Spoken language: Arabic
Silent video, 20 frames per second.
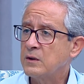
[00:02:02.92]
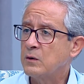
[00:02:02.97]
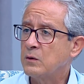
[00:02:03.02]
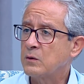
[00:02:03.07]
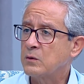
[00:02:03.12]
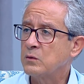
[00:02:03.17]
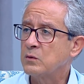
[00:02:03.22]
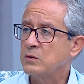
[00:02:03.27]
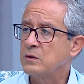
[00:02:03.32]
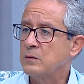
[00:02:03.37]

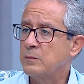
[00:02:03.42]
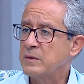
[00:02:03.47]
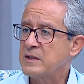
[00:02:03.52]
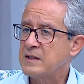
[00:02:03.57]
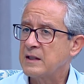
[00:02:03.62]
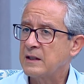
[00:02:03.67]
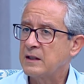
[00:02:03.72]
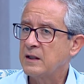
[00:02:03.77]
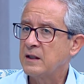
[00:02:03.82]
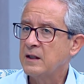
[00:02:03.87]
عروض
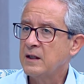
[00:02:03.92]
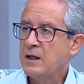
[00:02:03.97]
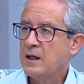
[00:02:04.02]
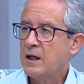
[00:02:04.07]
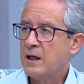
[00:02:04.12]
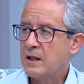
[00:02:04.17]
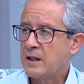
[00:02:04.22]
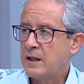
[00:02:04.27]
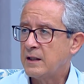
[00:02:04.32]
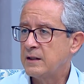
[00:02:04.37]
بس يعني
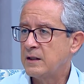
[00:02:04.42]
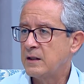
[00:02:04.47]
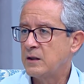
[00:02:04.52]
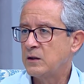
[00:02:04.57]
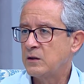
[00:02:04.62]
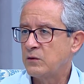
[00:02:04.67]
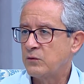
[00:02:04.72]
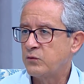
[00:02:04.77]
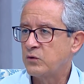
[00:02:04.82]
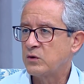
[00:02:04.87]
رح
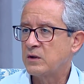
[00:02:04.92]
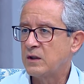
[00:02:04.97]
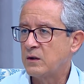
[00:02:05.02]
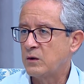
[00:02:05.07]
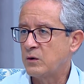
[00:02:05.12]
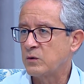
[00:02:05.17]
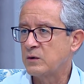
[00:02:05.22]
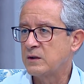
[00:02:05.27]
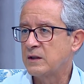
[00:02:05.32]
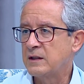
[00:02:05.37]
نفوت
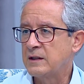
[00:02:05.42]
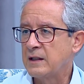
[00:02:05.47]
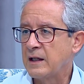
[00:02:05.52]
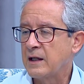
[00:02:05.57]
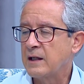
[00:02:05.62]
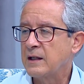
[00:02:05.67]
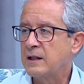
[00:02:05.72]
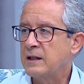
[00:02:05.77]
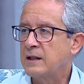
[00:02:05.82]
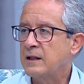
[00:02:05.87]
للعروض
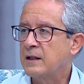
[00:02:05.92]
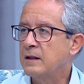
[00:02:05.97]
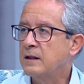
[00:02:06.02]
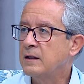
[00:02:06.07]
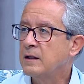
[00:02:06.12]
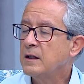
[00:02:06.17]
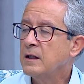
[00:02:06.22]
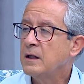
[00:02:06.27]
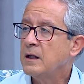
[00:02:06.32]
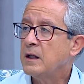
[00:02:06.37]
الداخلية
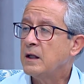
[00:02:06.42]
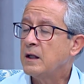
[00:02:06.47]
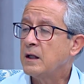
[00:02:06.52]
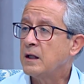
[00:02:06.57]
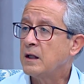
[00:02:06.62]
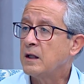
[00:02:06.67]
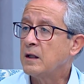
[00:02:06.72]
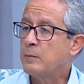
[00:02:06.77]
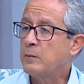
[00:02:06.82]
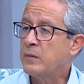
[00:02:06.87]

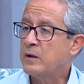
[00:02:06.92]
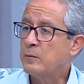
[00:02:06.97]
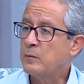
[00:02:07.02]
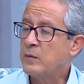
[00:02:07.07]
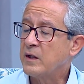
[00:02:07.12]
نعم.